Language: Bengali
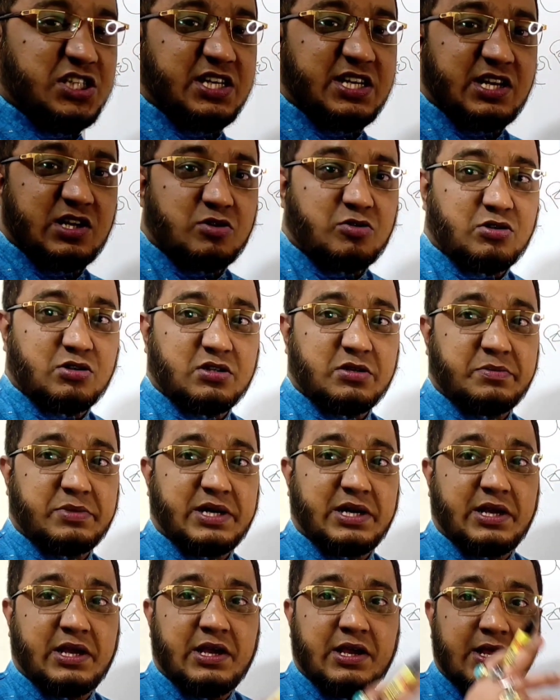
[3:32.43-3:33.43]
শিকার করতে
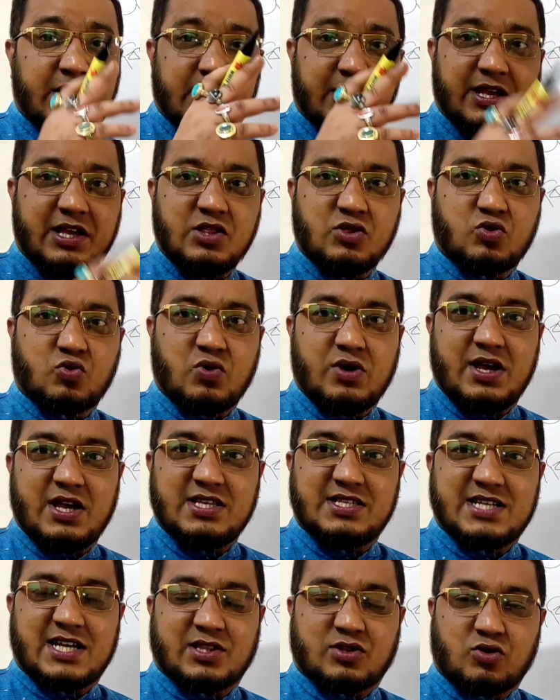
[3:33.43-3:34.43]
পারে কিন্তু এই
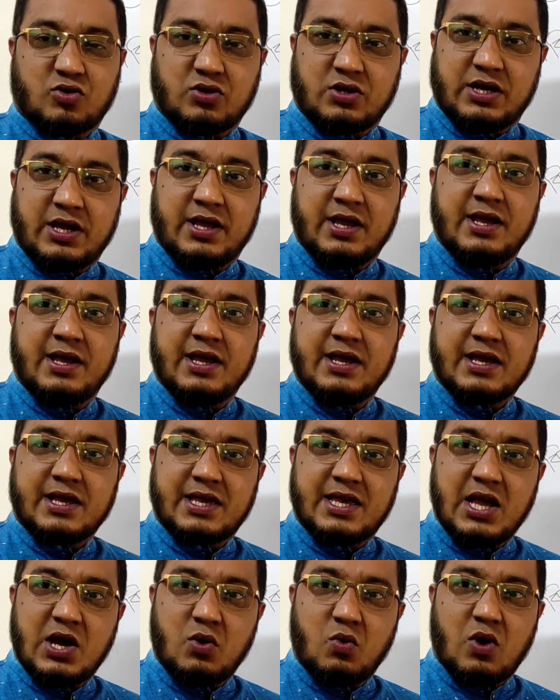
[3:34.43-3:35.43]
জাতককে
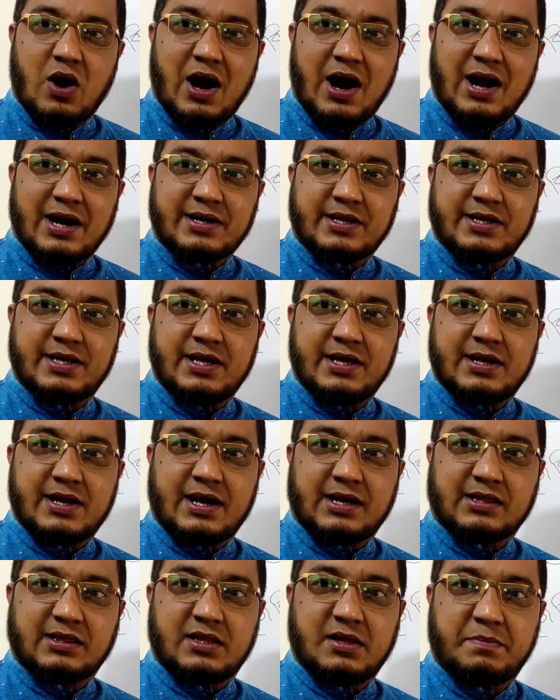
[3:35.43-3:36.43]
কেউ আটকিয়ে
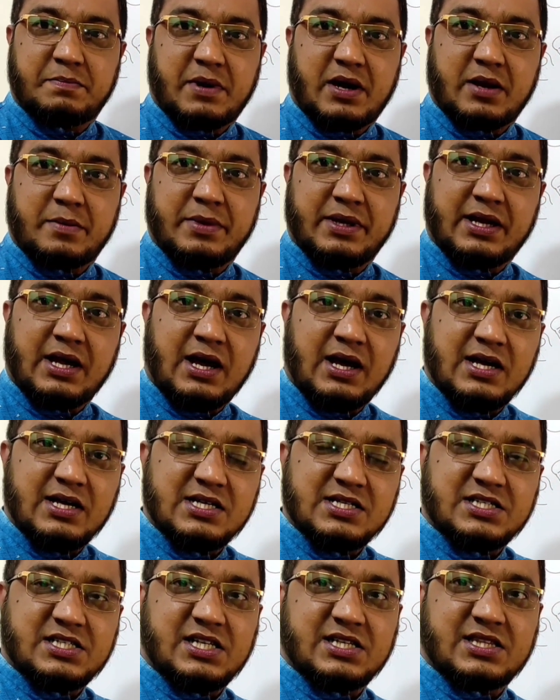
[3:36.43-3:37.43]
রাখতে পারবে না
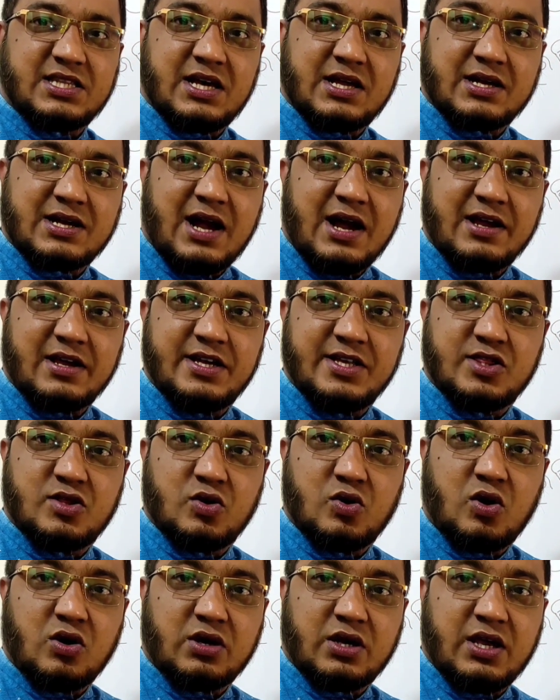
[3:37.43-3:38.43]
সে তার কাঙ্ক্ষিত
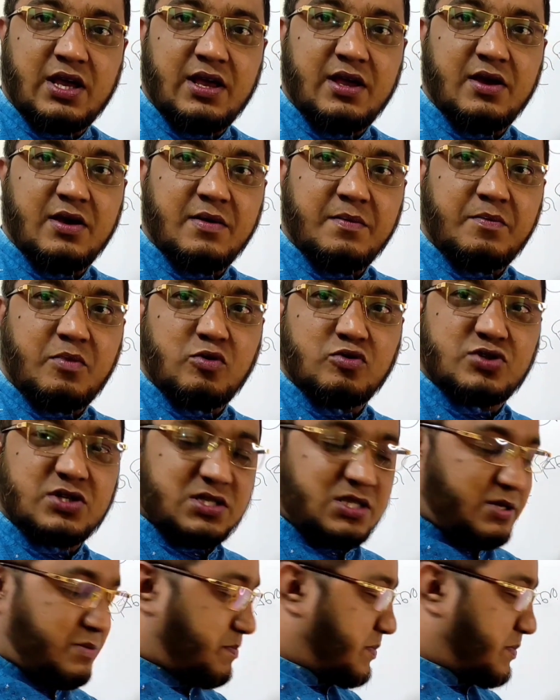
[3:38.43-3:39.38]
লক্ষ্যে পৌঁছাতে